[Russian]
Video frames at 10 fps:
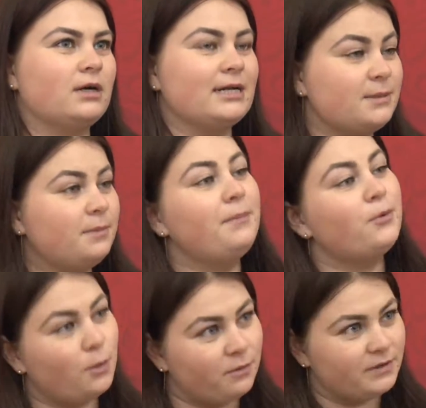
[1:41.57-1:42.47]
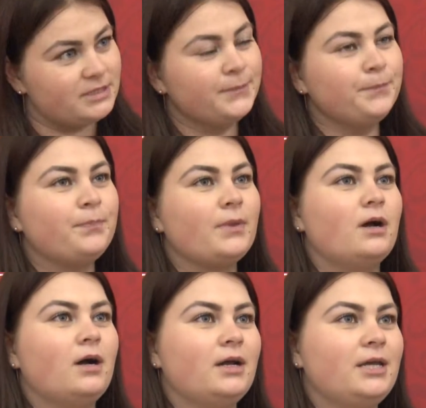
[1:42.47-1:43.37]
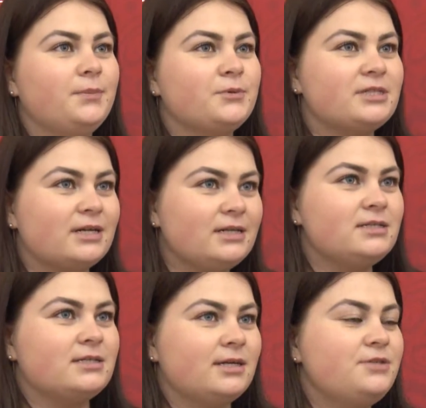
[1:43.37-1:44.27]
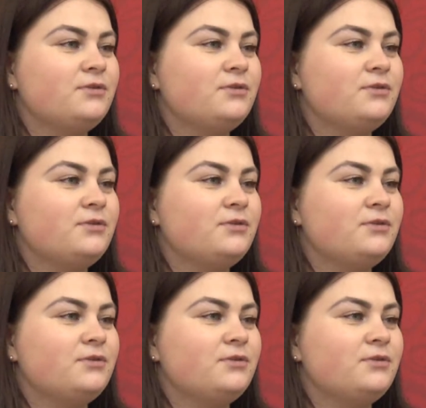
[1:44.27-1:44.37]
хотя бы попробовать а, и постараться стать